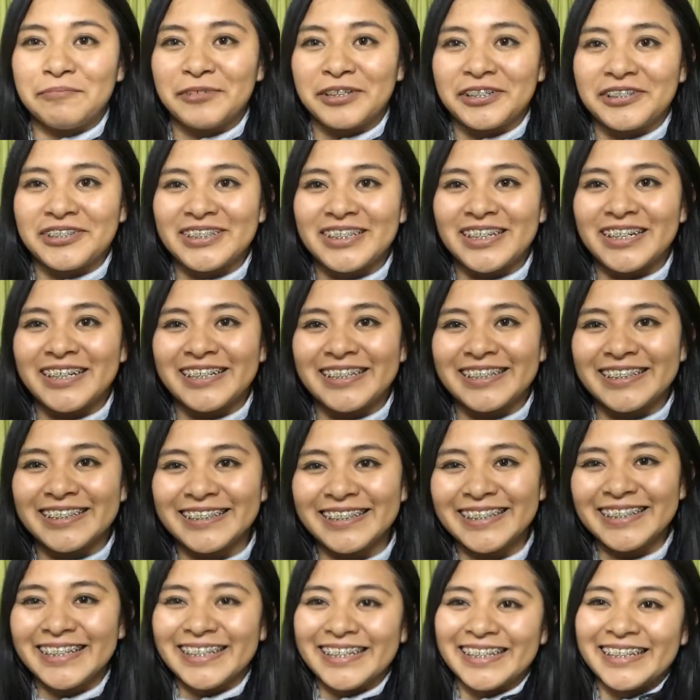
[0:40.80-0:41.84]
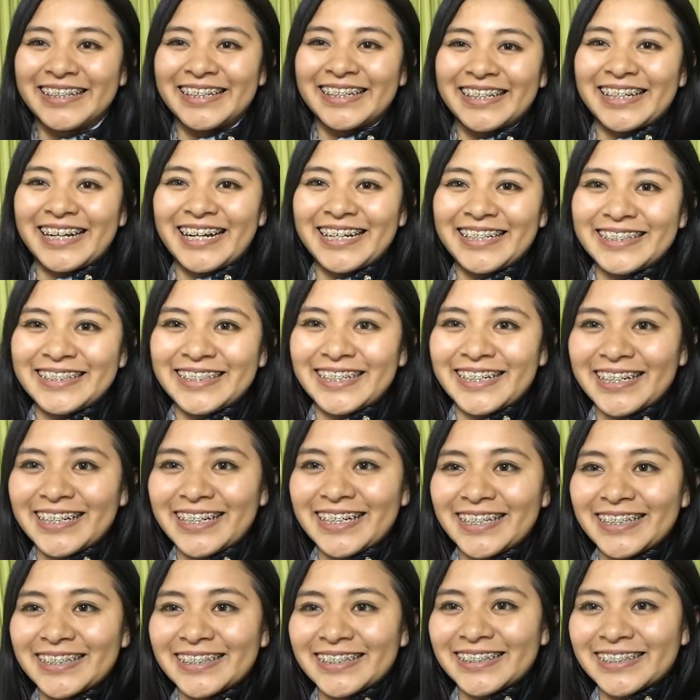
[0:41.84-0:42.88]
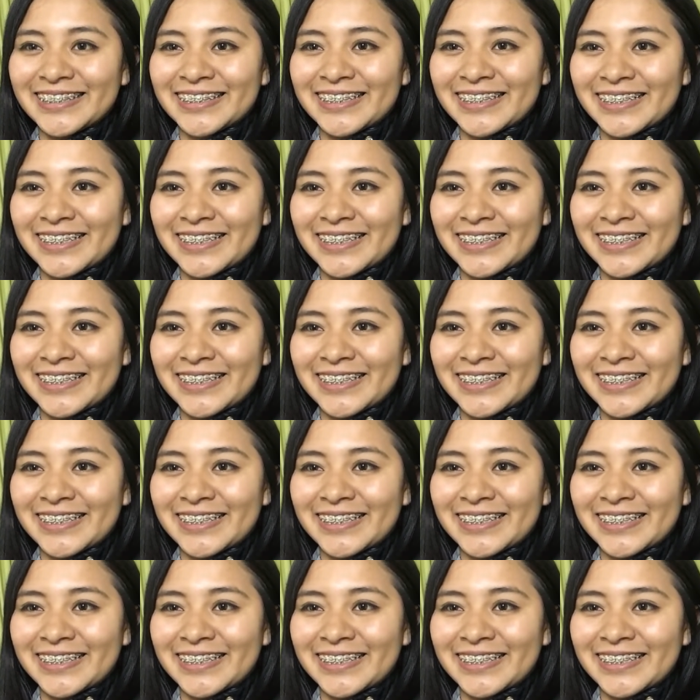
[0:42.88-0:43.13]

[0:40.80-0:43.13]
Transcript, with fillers: en Buenos Aires. Gracias.